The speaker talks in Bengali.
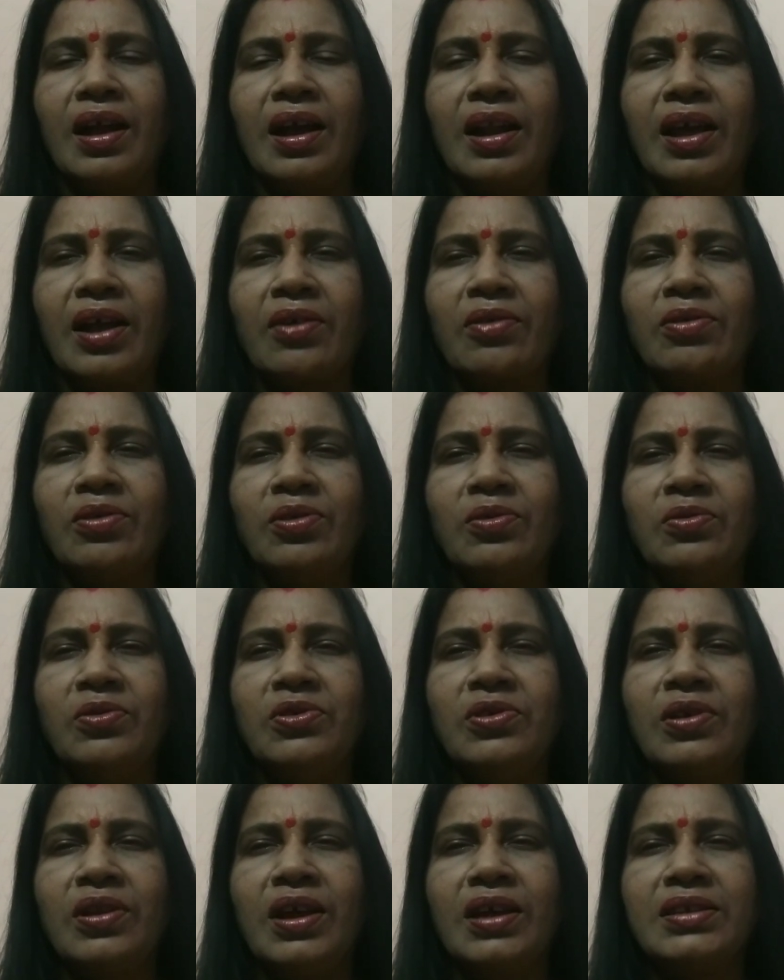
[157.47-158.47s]
আর এখন
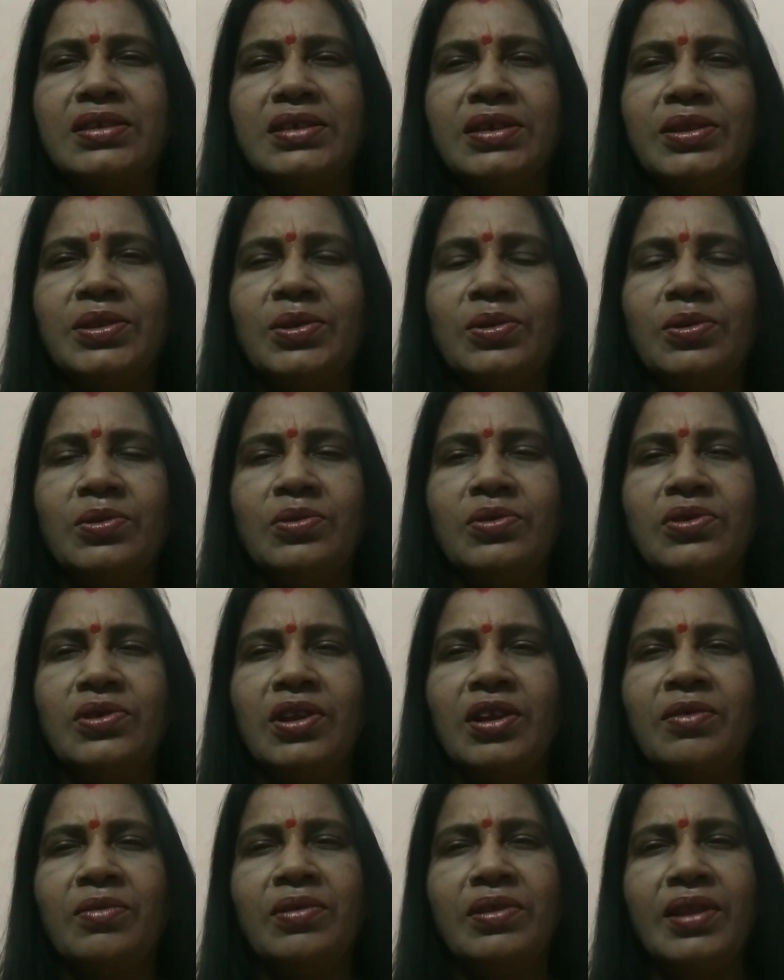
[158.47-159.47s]
দুইজন আছে তো
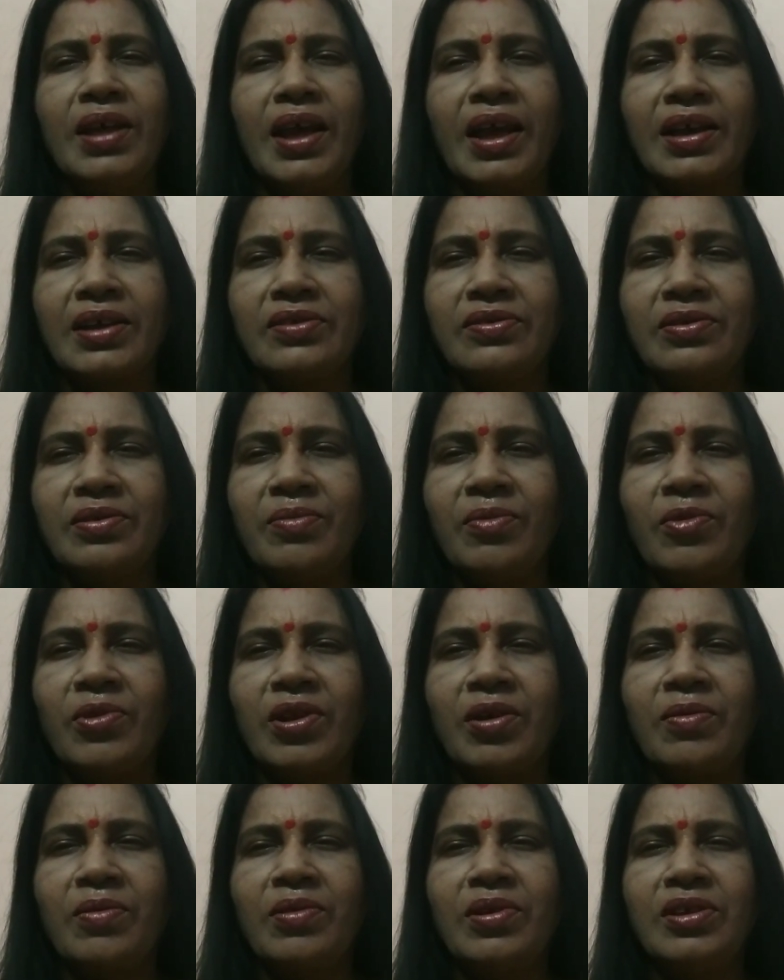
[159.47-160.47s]
দুইজনের মধ্যে একজন
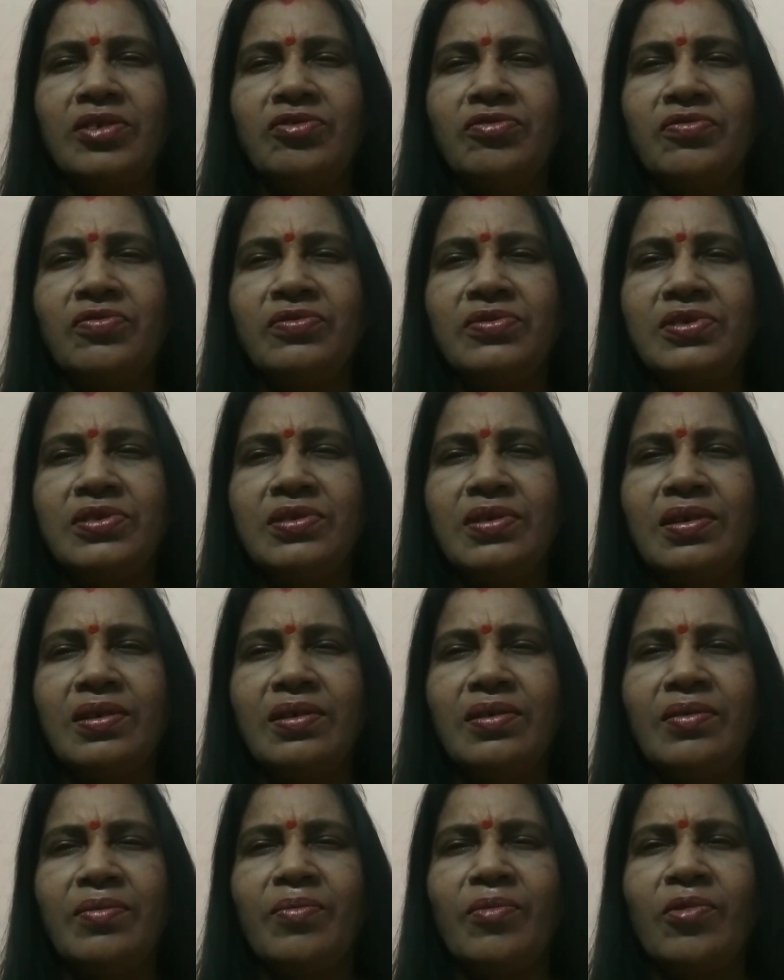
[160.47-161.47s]
মোটামুটি সুস্থ
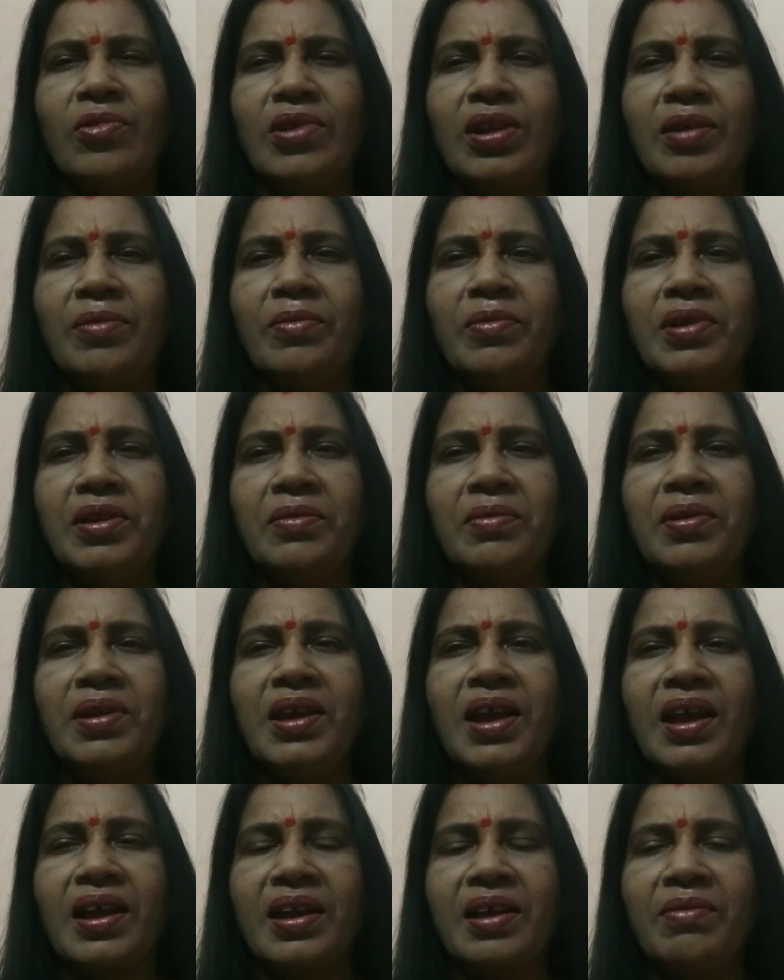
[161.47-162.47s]
মোটামুটি মানে
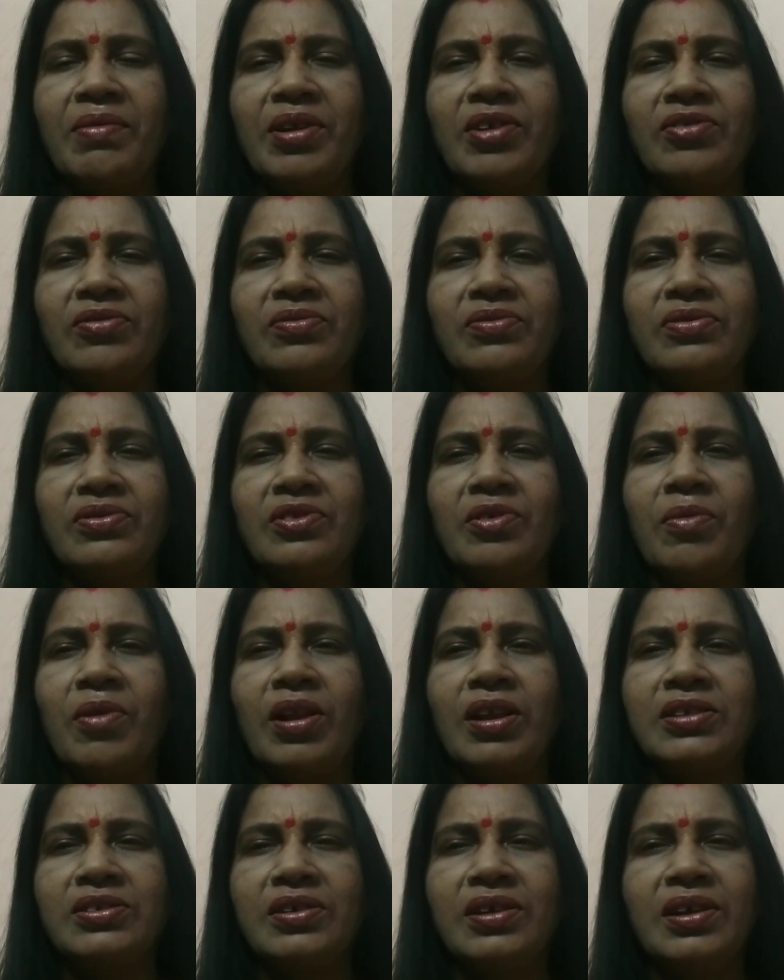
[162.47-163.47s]
একেবারে সুস্থ
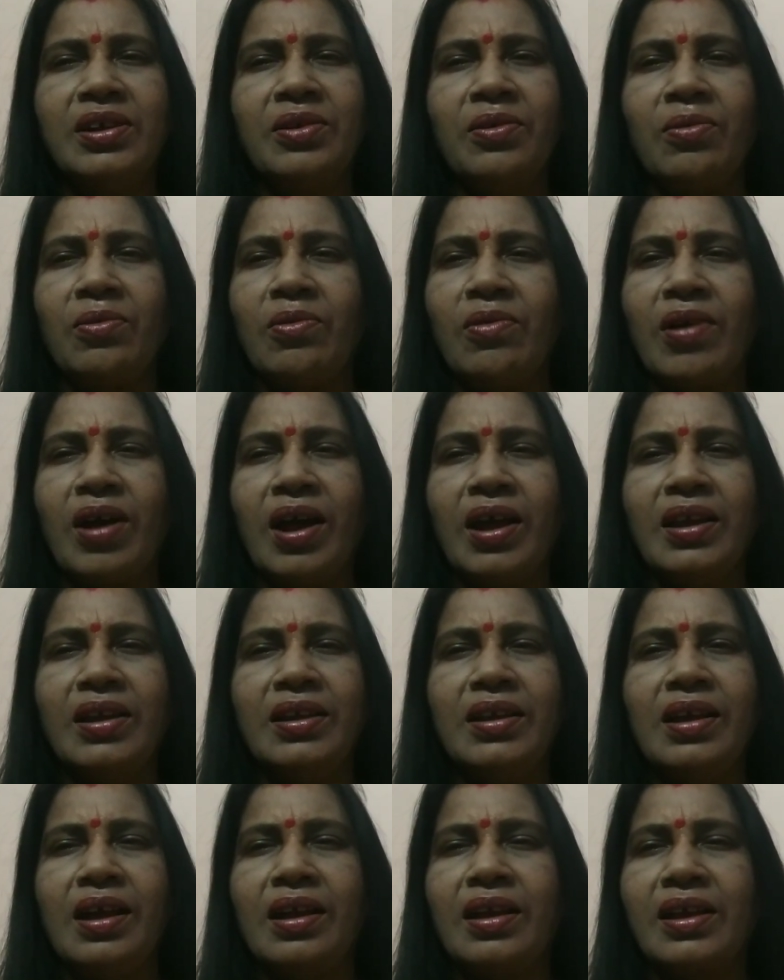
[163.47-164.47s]
বলা চলে না ও
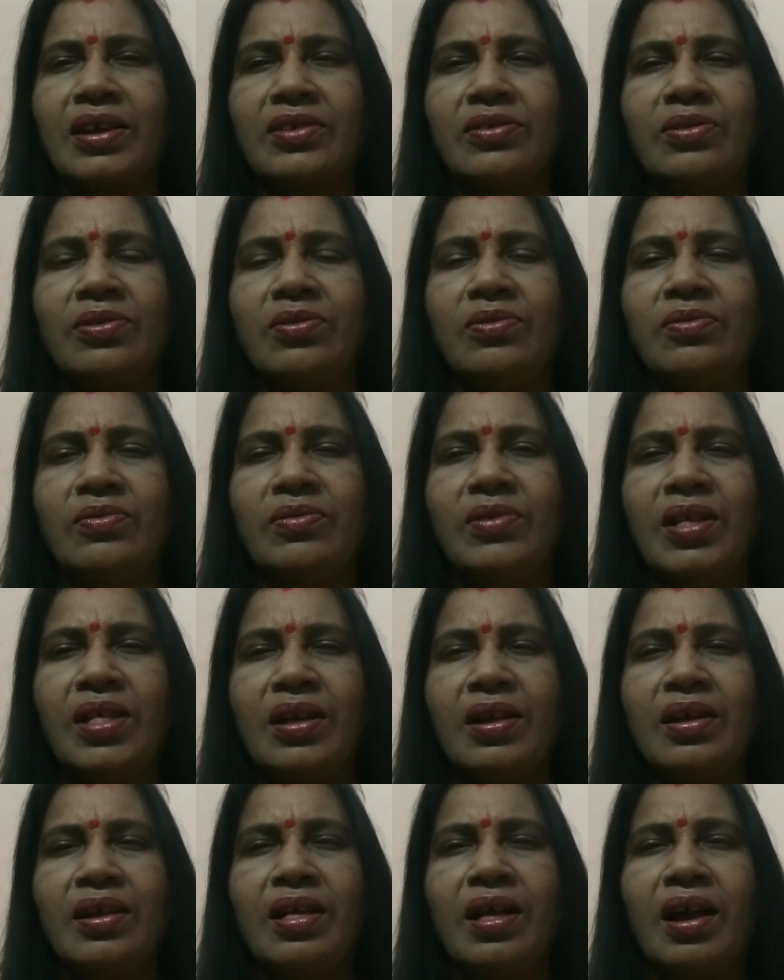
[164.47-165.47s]
খায়নি আর এক
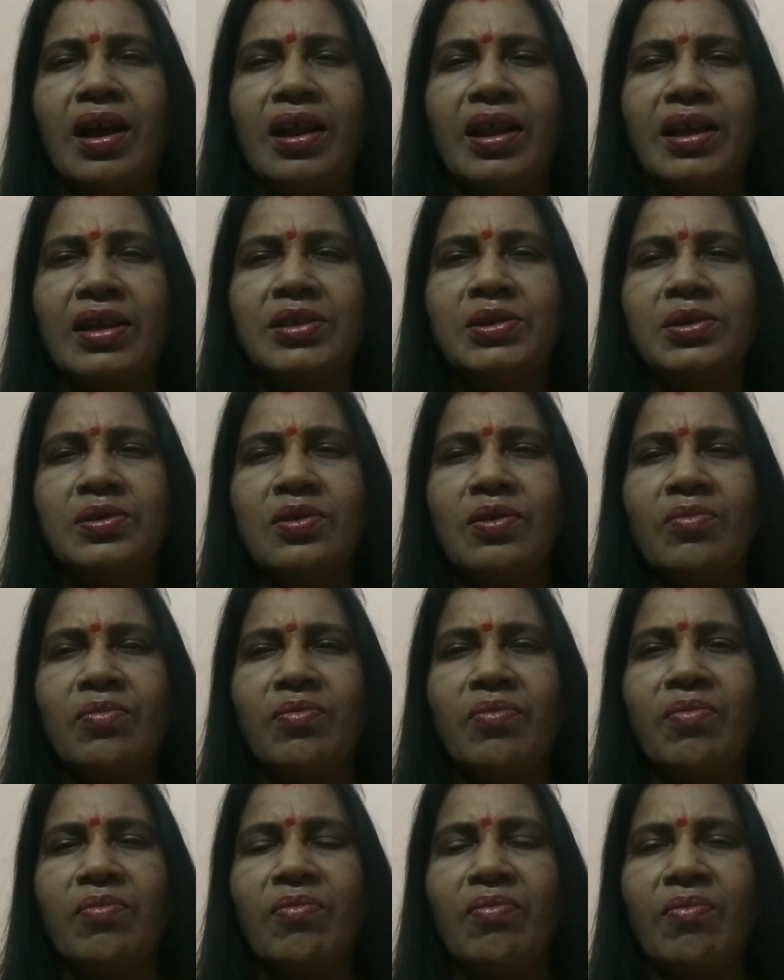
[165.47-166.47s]
আর একজন
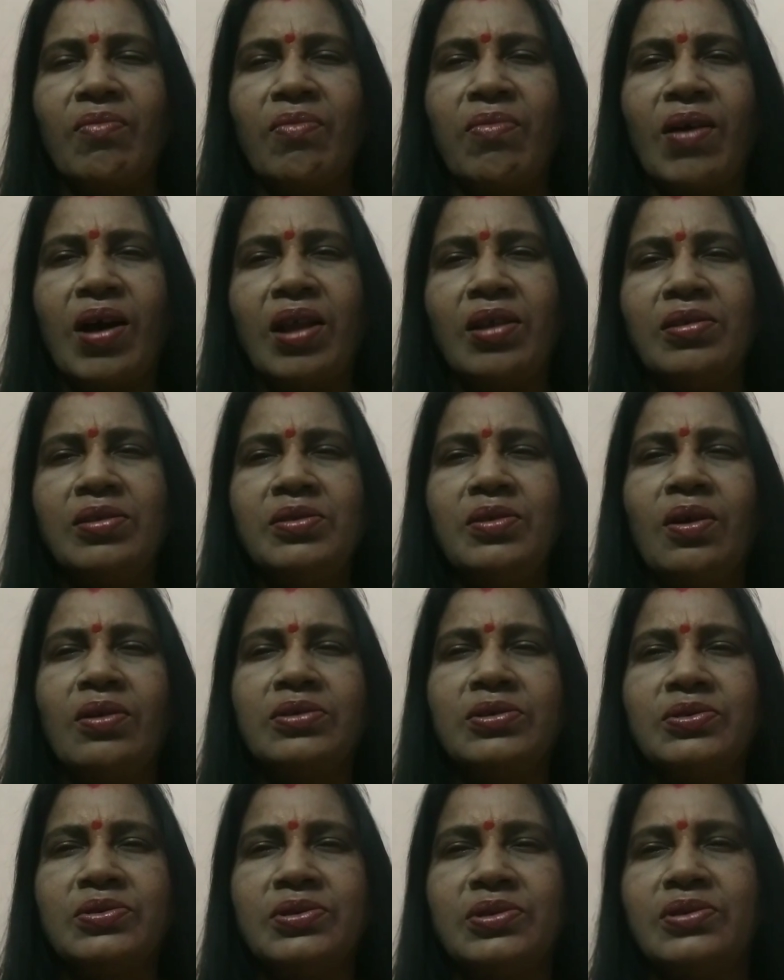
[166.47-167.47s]
ভালোই
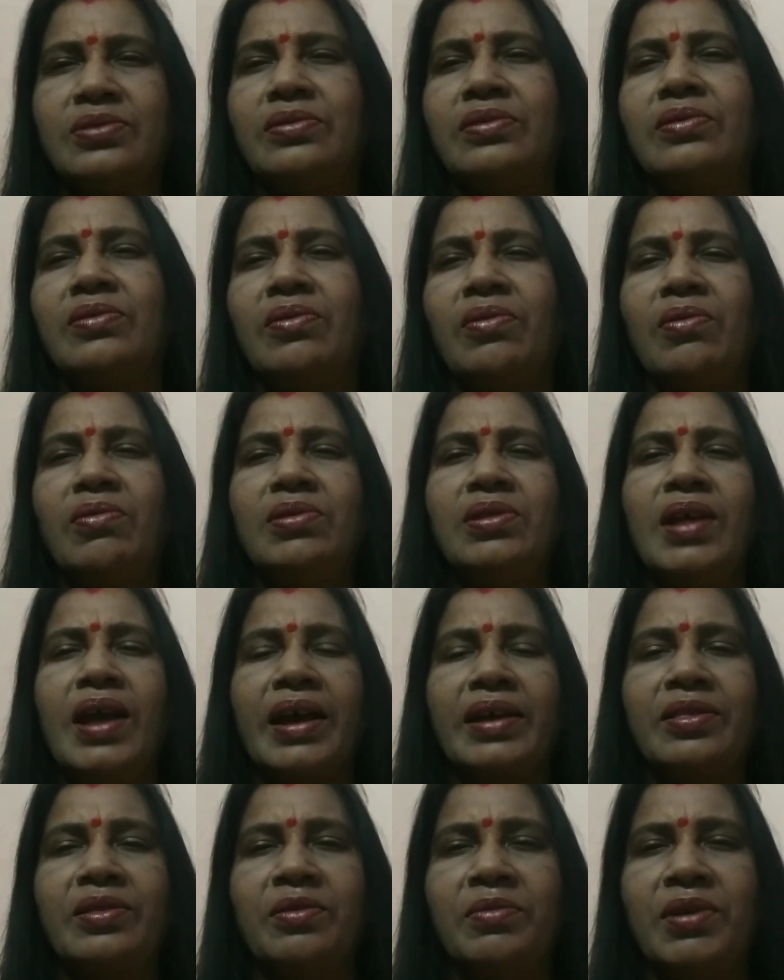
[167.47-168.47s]
অসুস্থ ও তো
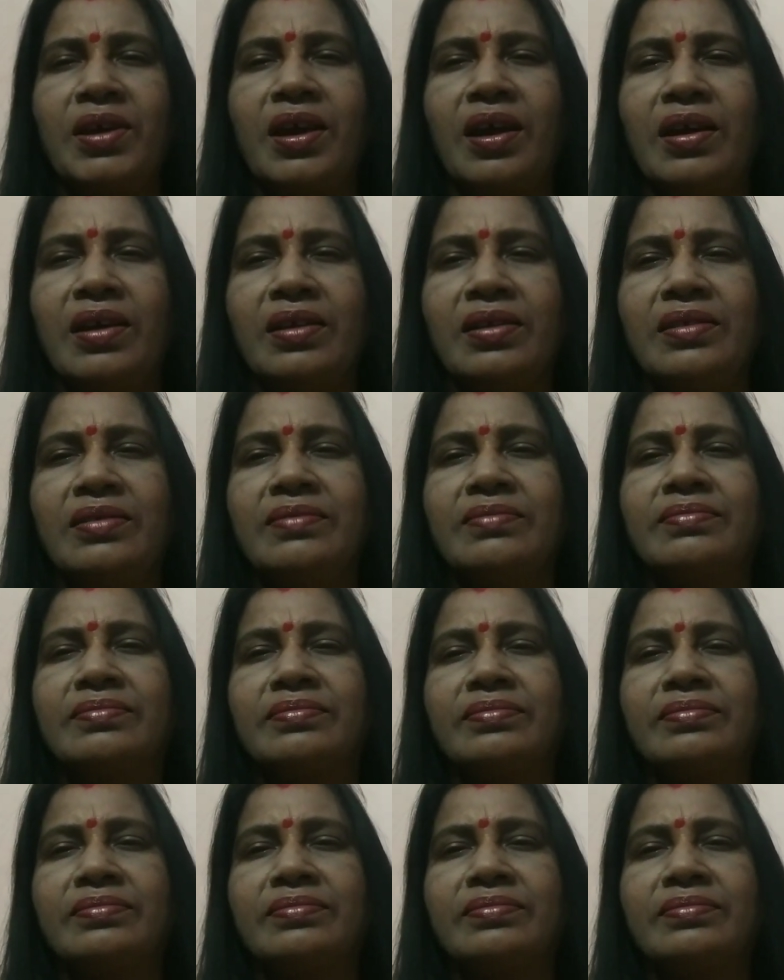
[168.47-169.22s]
একদমই খায়নি